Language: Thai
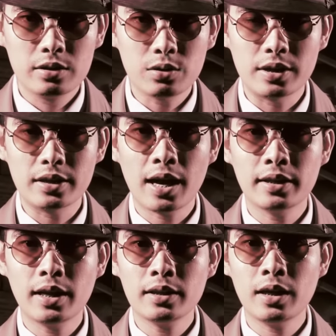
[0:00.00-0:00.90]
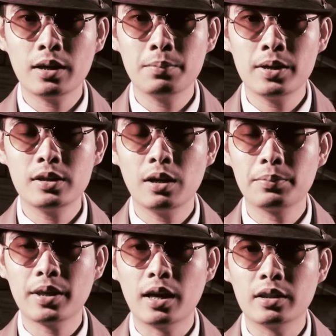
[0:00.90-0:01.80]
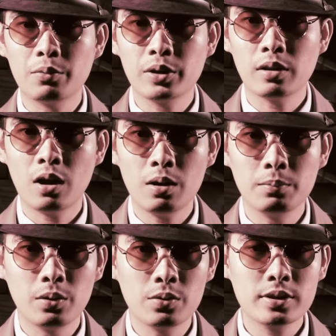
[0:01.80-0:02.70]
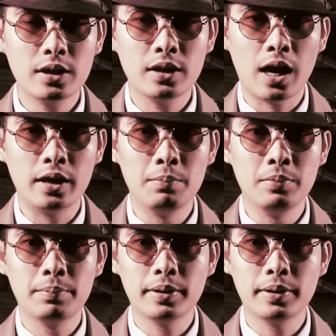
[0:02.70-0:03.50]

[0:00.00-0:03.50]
ส่วนสัญญาณเทคนิคเมื่อสืบจากนักวิเคราะห์บล็อก CIMB